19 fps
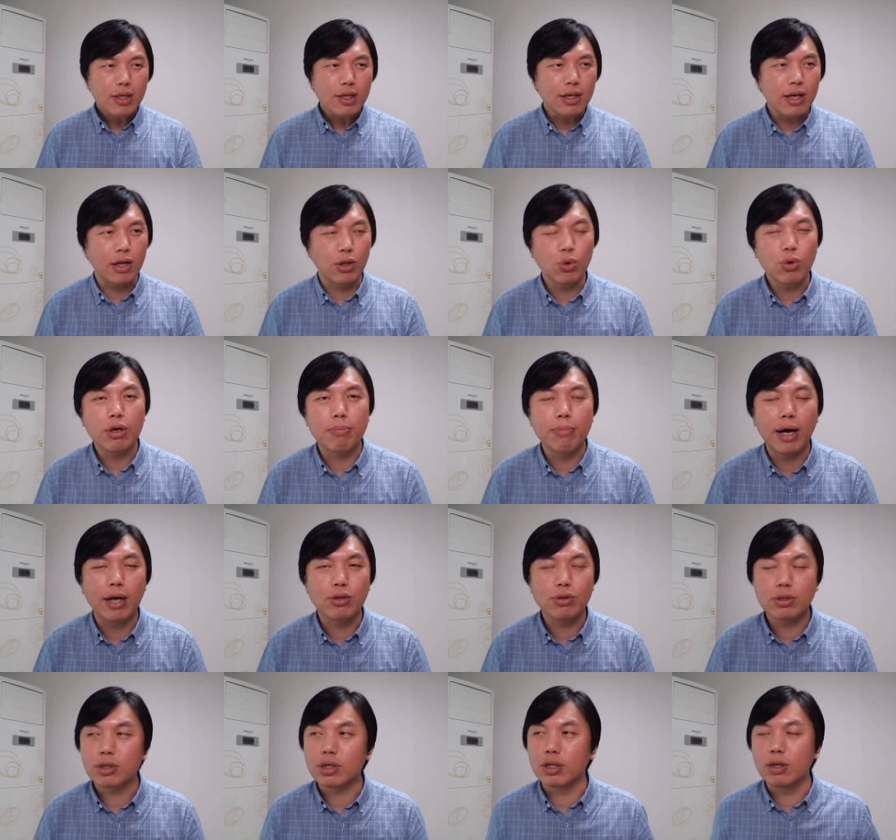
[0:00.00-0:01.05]
很多人吧，
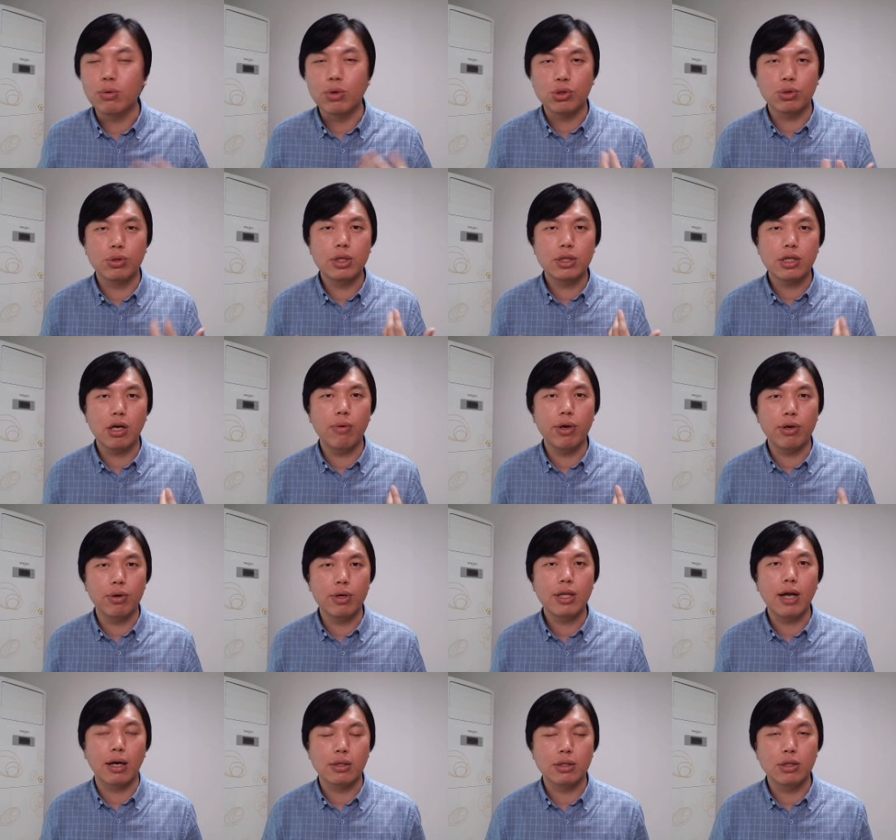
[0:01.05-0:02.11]
就是可能我说的稍微有
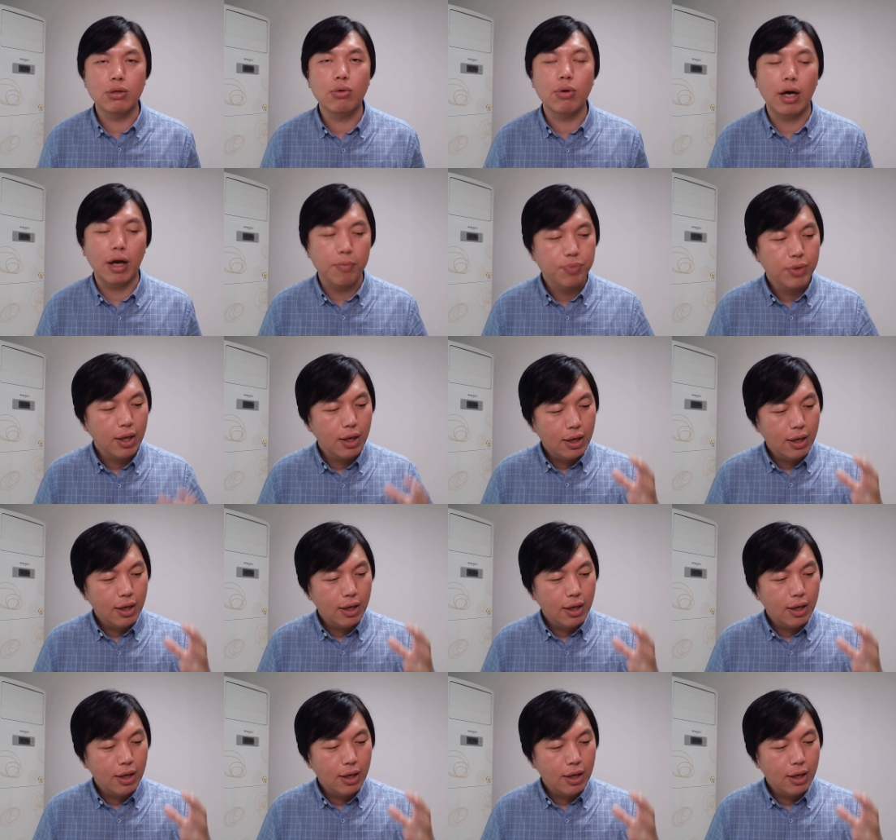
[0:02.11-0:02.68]
一点激动啊，